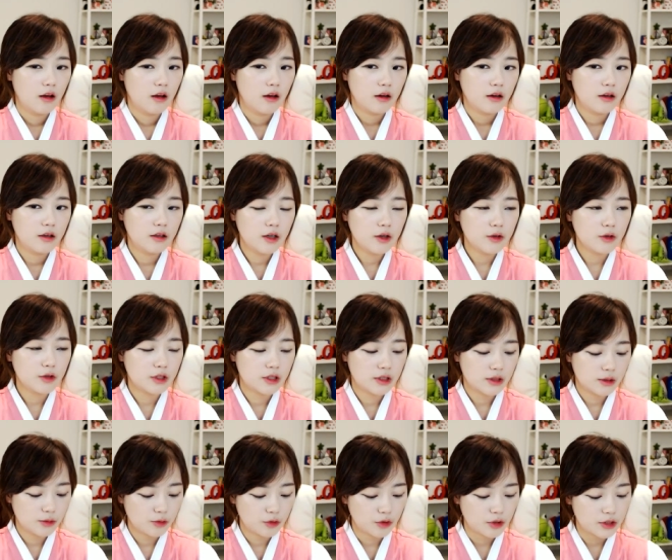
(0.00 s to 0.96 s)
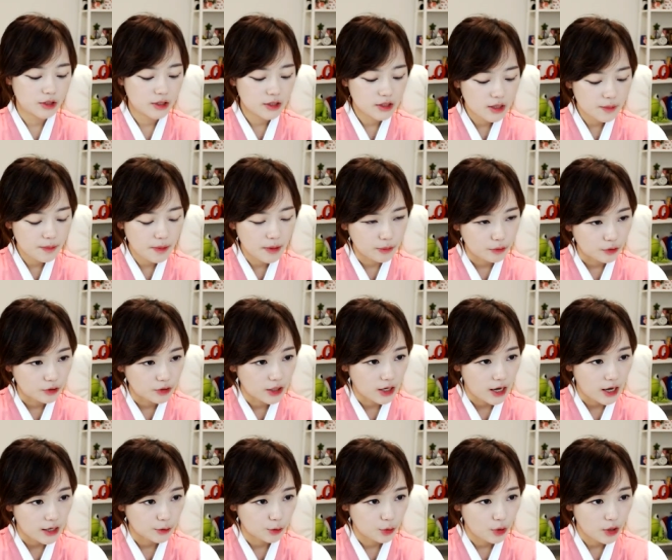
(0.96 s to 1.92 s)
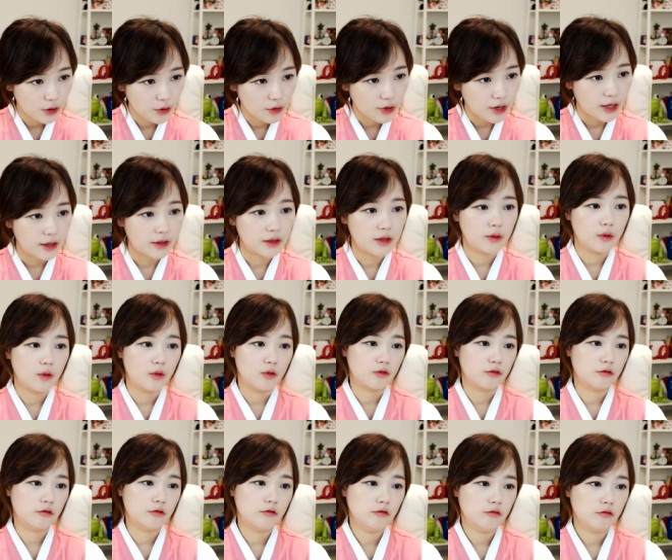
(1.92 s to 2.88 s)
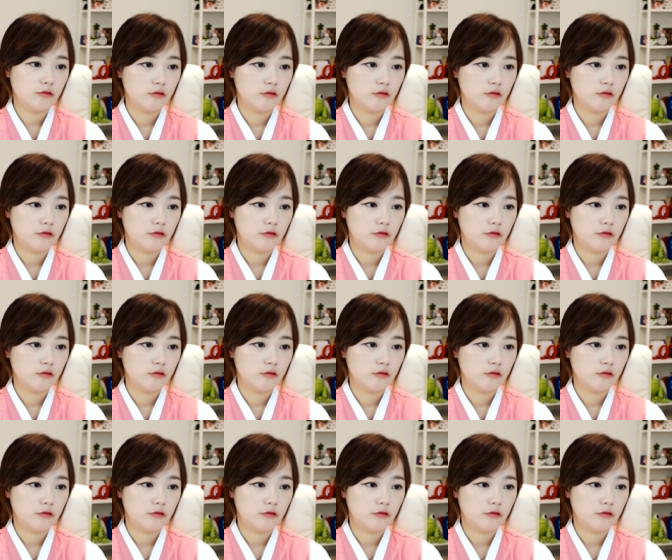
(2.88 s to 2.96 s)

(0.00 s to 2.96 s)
그래서 지금도 친일파 문제가 아직도 해결이 안 된 거고.